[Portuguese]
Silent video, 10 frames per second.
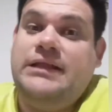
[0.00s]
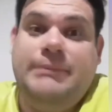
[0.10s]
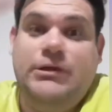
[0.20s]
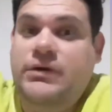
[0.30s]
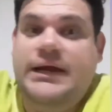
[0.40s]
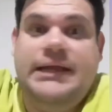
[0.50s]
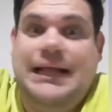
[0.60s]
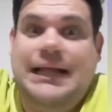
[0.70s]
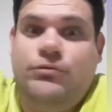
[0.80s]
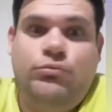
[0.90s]
também não ganha
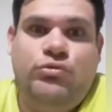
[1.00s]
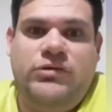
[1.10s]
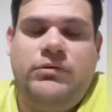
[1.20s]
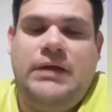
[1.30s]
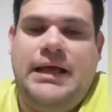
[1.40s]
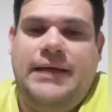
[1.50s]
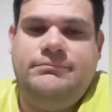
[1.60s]
nada do mundo secular.